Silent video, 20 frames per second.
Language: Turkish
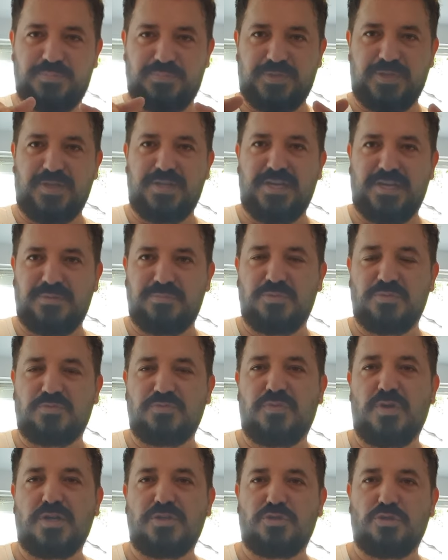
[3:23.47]
da yani
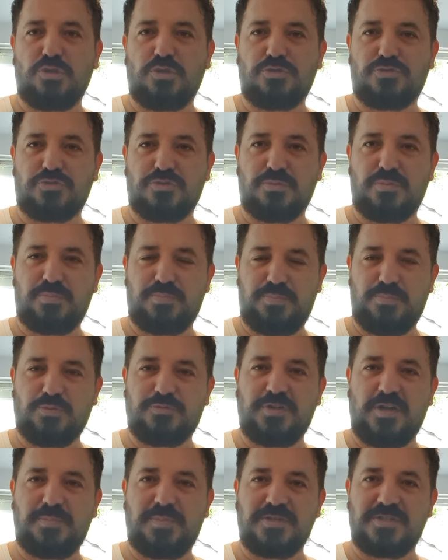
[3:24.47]
mutfak rolosu,
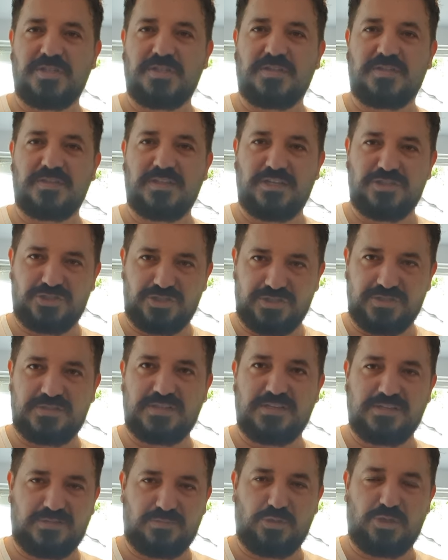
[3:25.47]
mutfak peçetesi
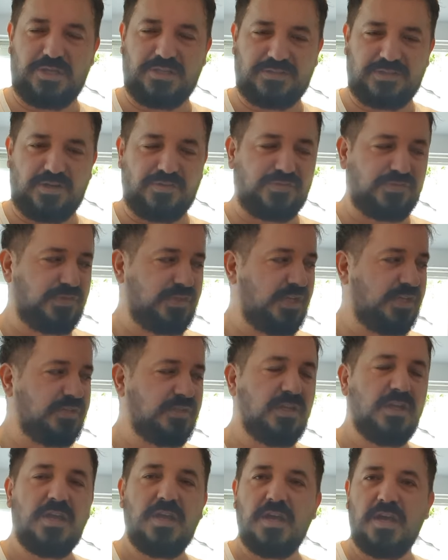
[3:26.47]
geçirirseniz böyle
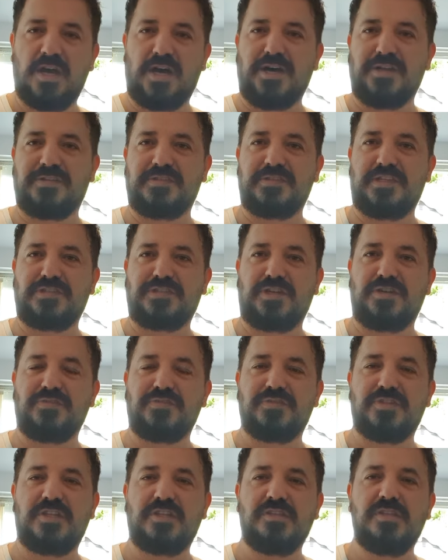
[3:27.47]
etrafından, ağzın
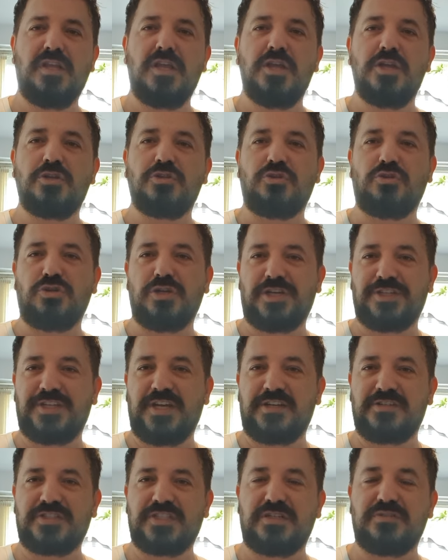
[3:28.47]
etrafından güya
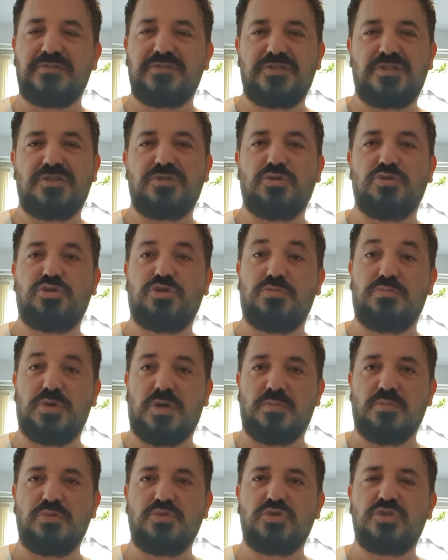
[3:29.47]
ters çevirince
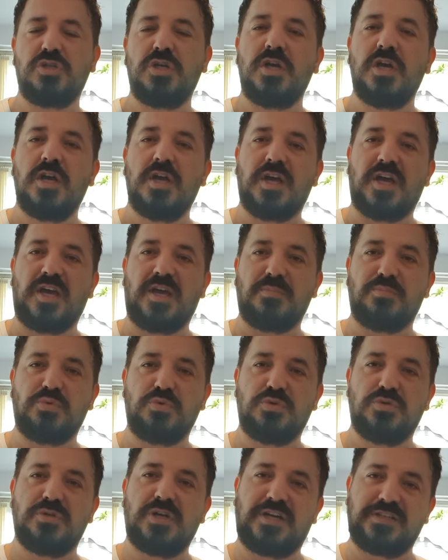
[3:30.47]
dökülmüyormuş. E,
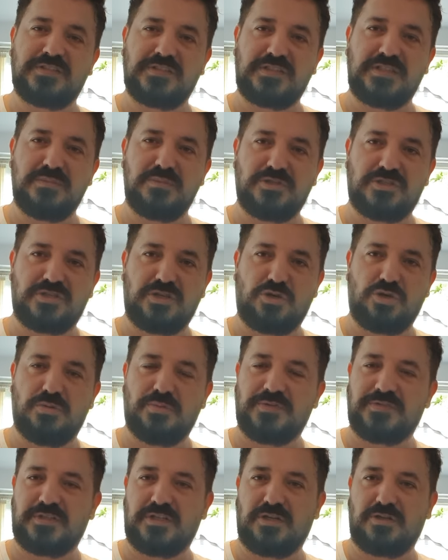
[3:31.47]
bu asitli bir içecek
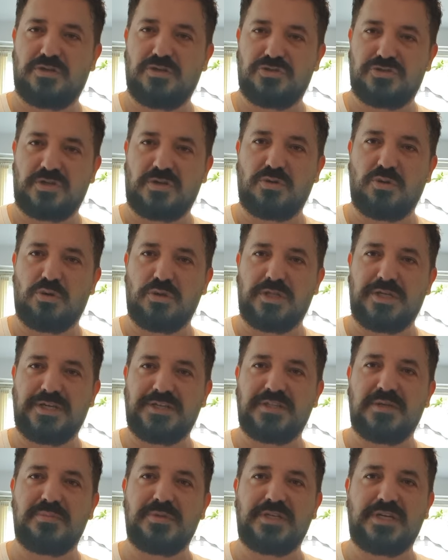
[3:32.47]
olması gerekiyor. İşte kola
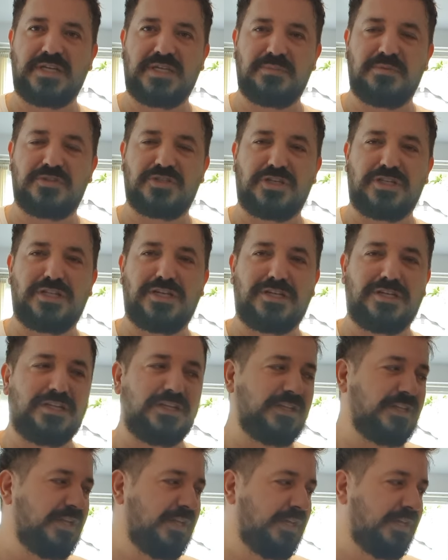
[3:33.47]
ya da bira gibi
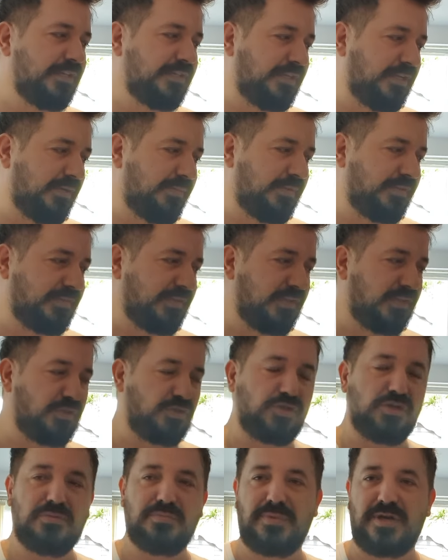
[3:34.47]
şeylerle denemeniz
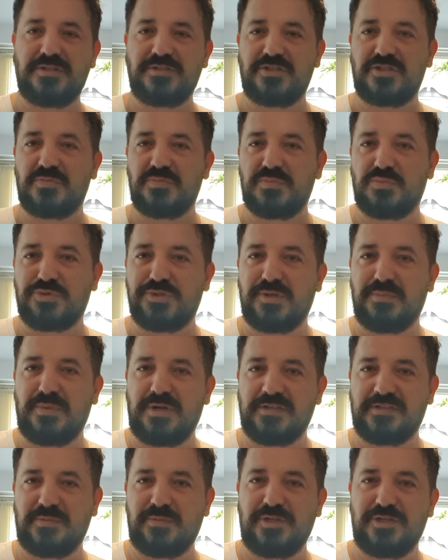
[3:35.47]
gerekiyor. Ben şimdi burada
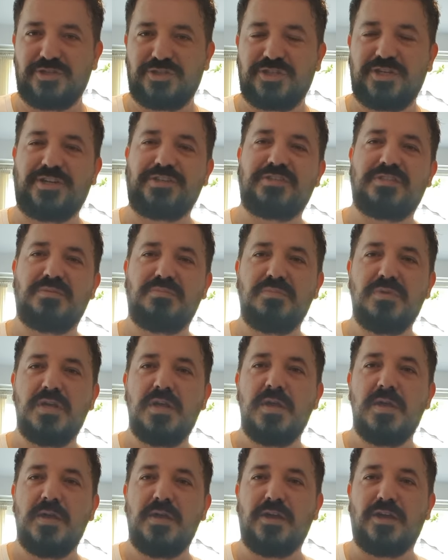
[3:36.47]
malzemeleri çıkarttım.
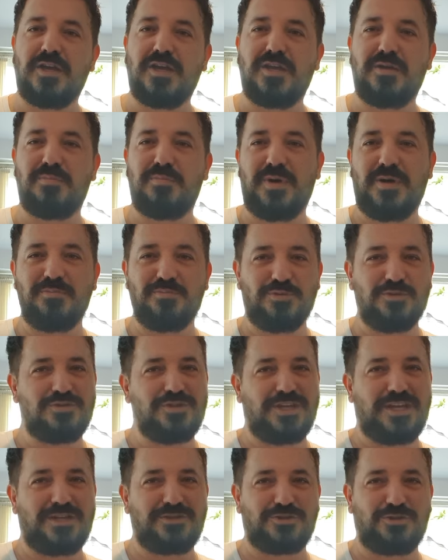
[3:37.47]
E, ben bunun
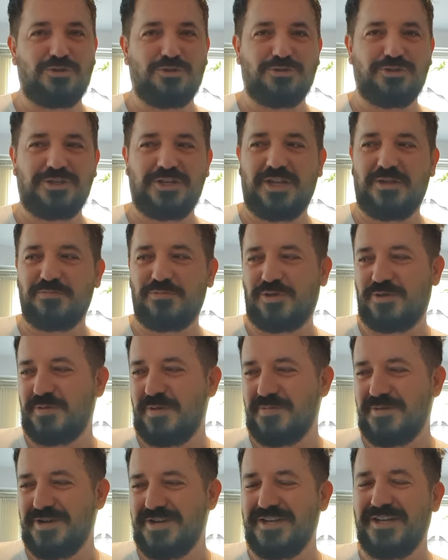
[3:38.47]
da gerçek olduğuna inanmıyorum
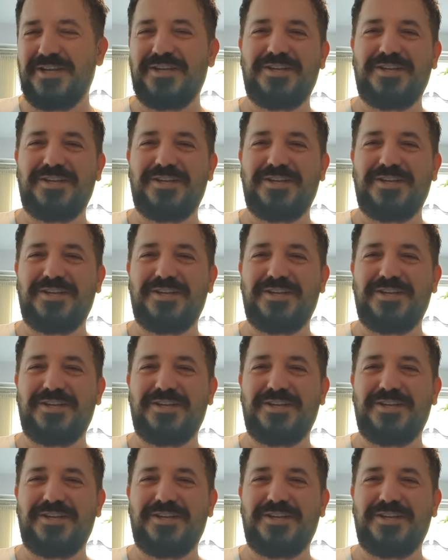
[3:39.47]
ama